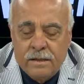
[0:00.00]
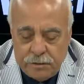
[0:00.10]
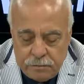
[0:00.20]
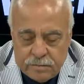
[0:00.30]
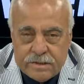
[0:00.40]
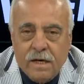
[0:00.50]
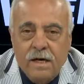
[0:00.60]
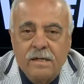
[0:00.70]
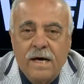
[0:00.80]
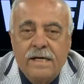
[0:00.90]
Dibimize
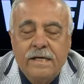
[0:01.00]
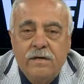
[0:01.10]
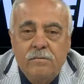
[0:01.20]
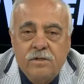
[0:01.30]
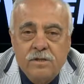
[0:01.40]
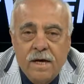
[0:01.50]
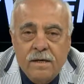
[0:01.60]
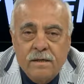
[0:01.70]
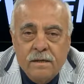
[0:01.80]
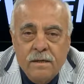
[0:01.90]
kadar girmişler